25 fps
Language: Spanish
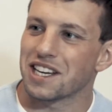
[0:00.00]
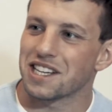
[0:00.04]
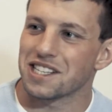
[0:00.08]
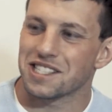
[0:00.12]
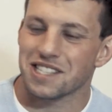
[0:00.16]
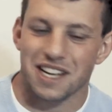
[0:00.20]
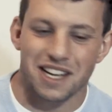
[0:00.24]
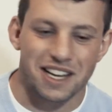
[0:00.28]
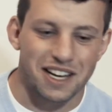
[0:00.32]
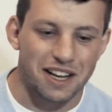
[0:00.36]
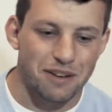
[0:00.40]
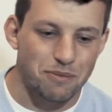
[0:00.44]

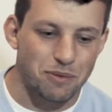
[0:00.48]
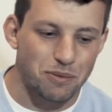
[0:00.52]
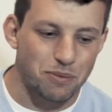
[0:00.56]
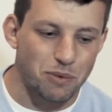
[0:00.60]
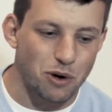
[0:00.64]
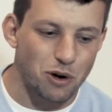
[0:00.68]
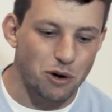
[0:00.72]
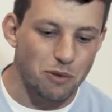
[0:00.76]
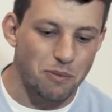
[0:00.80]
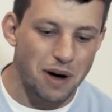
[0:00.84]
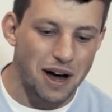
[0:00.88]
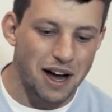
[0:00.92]
quizás era un
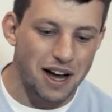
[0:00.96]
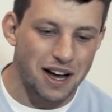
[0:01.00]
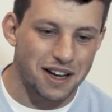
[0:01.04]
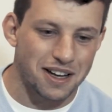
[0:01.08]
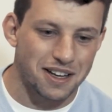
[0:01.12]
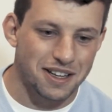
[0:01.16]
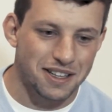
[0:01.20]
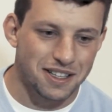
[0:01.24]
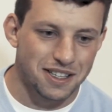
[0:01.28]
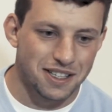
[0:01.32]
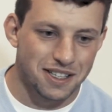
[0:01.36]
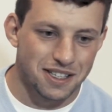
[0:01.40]
poco más,
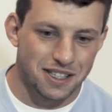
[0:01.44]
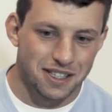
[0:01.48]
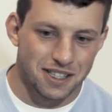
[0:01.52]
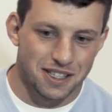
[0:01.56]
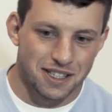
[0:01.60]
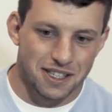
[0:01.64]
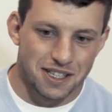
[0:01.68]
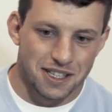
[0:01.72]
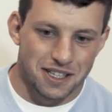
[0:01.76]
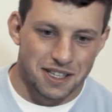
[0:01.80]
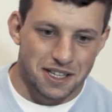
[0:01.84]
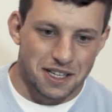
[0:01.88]

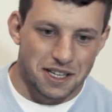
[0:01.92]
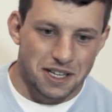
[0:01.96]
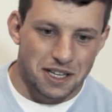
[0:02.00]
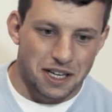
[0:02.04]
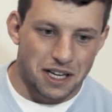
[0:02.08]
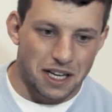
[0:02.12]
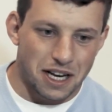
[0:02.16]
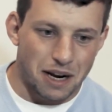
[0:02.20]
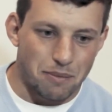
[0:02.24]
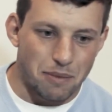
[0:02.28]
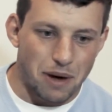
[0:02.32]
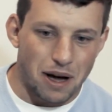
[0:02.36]

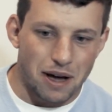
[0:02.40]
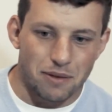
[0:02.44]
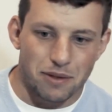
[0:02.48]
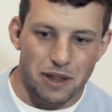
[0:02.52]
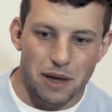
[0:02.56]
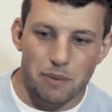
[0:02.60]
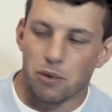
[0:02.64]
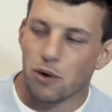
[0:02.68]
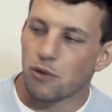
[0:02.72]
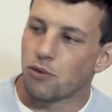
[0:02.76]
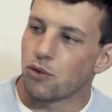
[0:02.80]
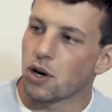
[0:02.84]
era más,
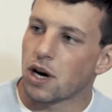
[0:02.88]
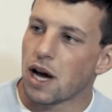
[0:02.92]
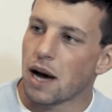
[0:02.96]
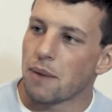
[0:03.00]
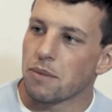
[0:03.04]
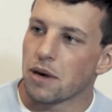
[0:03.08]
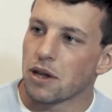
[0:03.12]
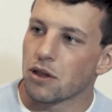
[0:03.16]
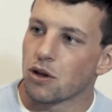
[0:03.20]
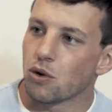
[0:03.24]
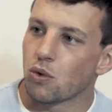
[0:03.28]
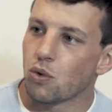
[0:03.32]
después fui
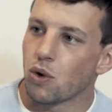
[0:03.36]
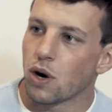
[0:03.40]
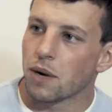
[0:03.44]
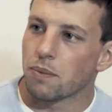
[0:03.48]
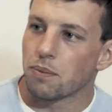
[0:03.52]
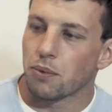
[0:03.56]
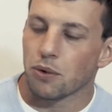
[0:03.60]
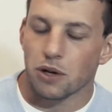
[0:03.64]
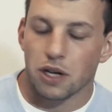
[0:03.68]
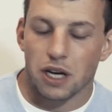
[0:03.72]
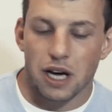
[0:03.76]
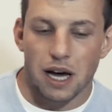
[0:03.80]
cambiando el
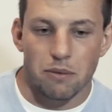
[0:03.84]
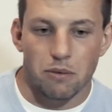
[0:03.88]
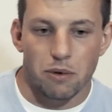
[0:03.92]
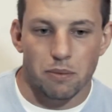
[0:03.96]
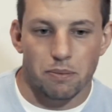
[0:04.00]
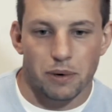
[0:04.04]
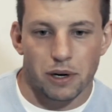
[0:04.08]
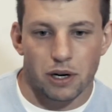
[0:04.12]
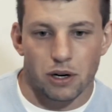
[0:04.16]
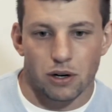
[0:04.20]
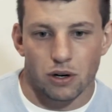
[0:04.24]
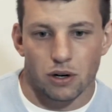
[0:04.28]
cuerpo,
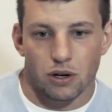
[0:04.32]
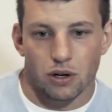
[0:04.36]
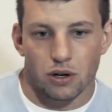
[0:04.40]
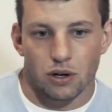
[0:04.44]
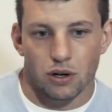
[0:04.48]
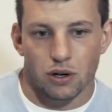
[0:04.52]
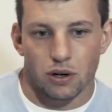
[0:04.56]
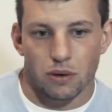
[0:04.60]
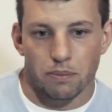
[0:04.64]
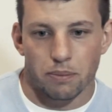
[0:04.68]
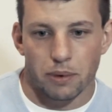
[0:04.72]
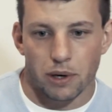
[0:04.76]
digamos,
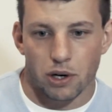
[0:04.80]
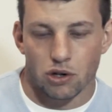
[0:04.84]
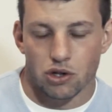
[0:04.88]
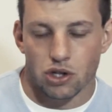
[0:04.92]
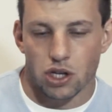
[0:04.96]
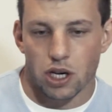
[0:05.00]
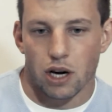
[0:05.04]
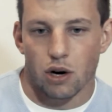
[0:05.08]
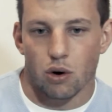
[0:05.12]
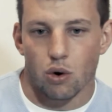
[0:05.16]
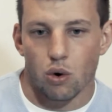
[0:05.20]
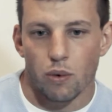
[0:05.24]
pero, pero
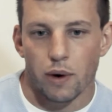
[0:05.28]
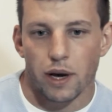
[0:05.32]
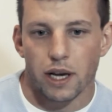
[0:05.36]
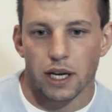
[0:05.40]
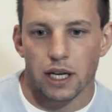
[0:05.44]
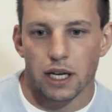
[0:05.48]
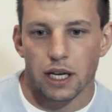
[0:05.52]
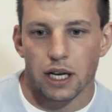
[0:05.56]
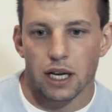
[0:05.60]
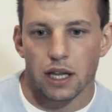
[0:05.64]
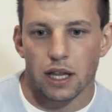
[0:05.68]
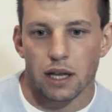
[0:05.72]
sí, en
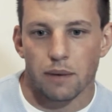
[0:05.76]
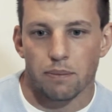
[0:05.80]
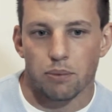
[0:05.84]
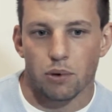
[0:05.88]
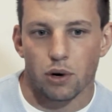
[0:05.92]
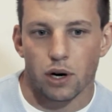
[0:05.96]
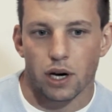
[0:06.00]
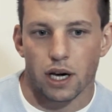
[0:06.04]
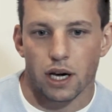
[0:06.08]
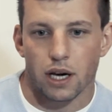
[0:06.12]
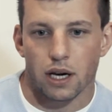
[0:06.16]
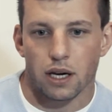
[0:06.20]
juveniles
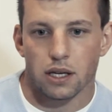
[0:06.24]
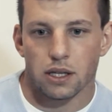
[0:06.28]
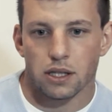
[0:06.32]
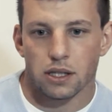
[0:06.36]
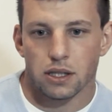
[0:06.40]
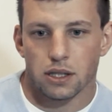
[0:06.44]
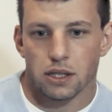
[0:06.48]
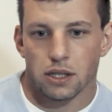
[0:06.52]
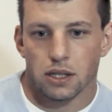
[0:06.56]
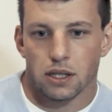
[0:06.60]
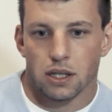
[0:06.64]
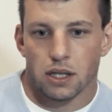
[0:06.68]
después
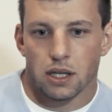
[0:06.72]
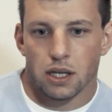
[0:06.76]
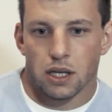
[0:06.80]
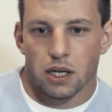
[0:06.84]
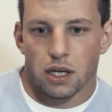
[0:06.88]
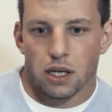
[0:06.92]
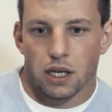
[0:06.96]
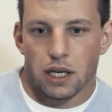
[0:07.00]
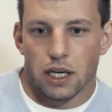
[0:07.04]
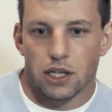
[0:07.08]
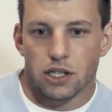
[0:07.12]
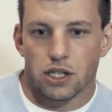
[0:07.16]

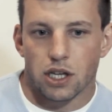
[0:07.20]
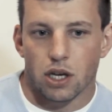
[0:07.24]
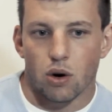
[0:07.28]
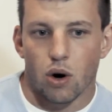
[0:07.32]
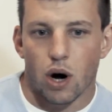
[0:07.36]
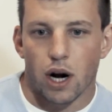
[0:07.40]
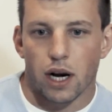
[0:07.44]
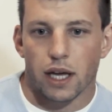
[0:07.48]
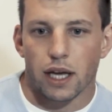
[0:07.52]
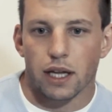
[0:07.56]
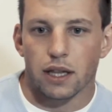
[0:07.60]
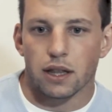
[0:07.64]
hice
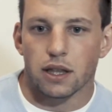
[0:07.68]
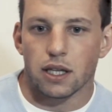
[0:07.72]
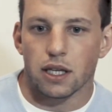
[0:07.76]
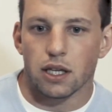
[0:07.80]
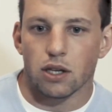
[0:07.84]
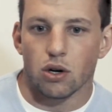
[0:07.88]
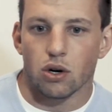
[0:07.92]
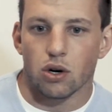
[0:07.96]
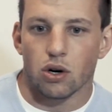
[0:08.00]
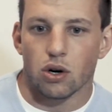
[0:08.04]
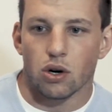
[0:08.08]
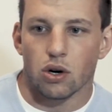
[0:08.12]
los
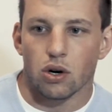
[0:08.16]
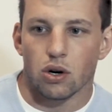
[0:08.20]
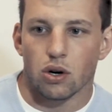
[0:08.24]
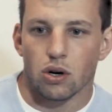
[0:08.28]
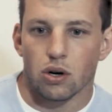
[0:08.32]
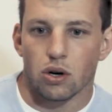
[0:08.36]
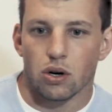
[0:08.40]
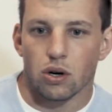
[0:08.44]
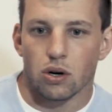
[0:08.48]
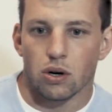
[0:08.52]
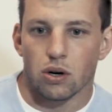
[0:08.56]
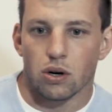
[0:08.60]

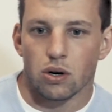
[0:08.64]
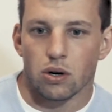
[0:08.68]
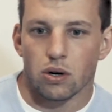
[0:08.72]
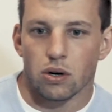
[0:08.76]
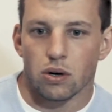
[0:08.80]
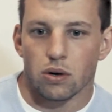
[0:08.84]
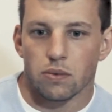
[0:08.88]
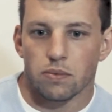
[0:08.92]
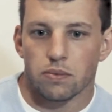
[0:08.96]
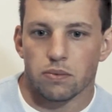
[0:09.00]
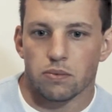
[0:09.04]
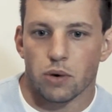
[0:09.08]

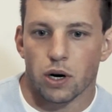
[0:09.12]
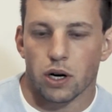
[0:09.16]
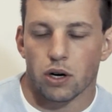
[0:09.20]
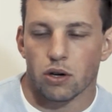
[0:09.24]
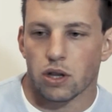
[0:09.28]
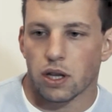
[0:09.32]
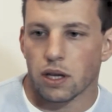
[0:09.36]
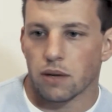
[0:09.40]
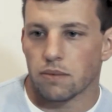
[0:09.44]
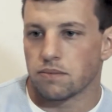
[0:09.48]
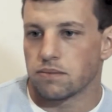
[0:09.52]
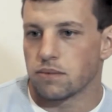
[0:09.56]
argentinos,
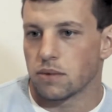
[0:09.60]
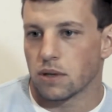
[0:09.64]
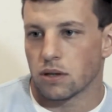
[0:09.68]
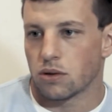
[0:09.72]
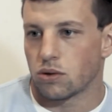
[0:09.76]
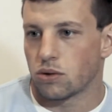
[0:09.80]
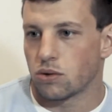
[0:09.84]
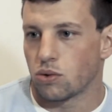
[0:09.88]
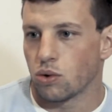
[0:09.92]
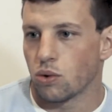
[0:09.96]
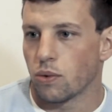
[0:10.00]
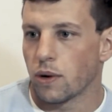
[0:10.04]
bueno,
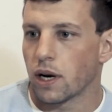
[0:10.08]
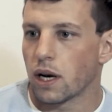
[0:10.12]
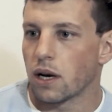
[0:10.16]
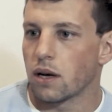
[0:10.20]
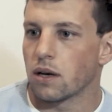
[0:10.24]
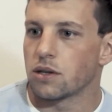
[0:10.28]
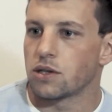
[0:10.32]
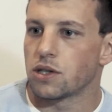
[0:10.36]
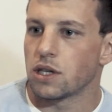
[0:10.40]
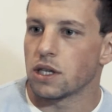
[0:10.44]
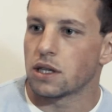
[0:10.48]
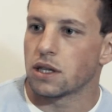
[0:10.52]
estuve en
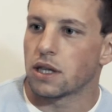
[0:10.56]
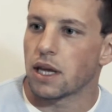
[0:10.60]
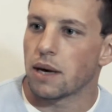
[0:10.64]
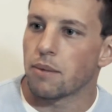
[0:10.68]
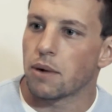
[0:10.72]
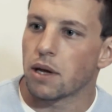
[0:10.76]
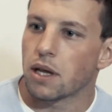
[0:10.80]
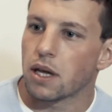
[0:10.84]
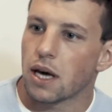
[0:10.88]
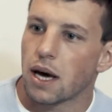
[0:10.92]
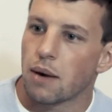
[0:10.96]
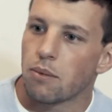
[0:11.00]
el
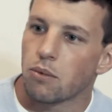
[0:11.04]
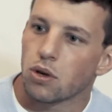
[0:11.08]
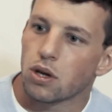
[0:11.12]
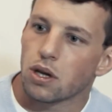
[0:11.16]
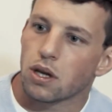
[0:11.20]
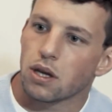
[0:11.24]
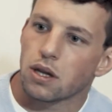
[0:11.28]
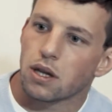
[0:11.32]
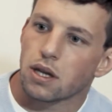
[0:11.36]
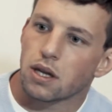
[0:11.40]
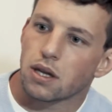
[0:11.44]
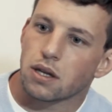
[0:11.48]
sistema, digamos,
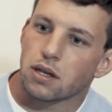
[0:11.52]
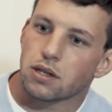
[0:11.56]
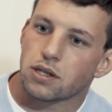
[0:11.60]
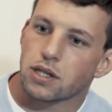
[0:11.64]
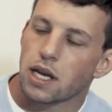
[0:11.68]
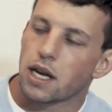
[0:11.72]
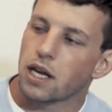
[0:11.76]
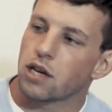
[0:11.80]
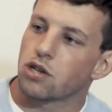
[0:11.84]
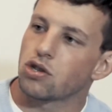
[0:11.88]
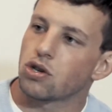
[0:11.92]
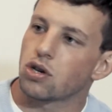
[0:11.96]
de, selección
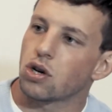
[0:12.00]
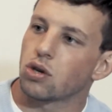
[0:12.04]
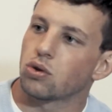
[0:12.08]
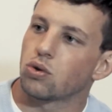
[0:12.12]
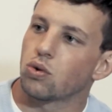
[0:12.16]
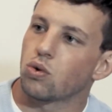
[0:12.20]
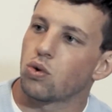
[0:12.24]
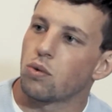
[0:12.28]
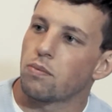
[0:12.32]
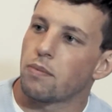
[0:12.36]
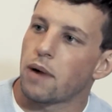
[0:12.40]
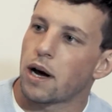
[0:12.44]
selección
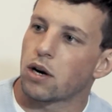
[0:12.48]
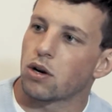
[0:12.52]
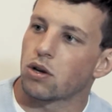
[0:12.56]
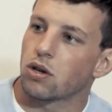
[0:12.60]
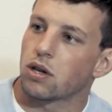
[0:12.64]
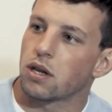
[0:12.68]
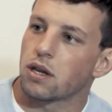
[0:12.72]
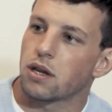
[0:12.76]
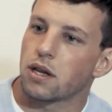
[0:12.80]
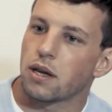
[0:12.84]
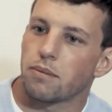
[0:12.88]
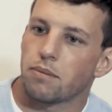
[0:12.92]

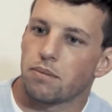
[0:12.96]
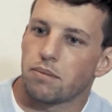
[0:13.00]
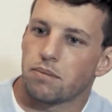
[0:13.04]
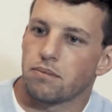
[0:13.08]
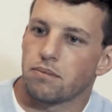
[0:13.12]
tucumano desde